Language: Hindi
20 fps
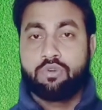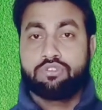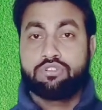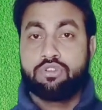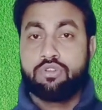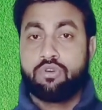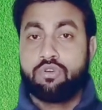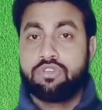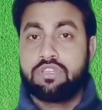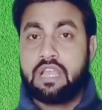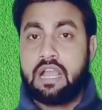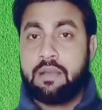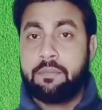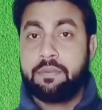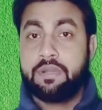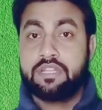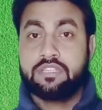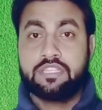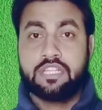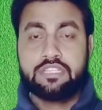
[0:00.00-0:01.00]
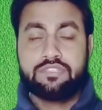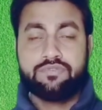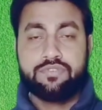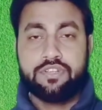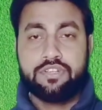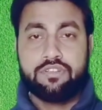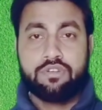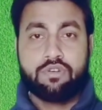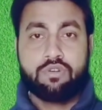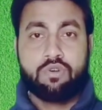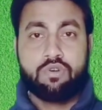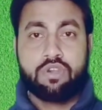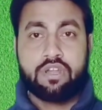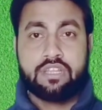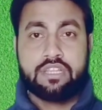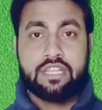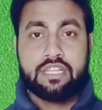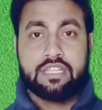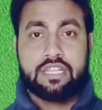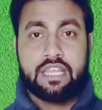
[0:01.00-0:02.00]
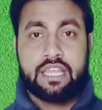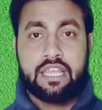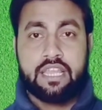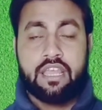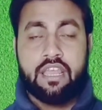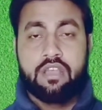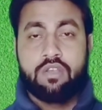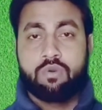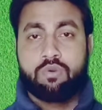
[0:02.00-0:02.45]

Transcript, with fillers: कुछ लोग यहाँ पर 10 वीडियो को कर देते हैं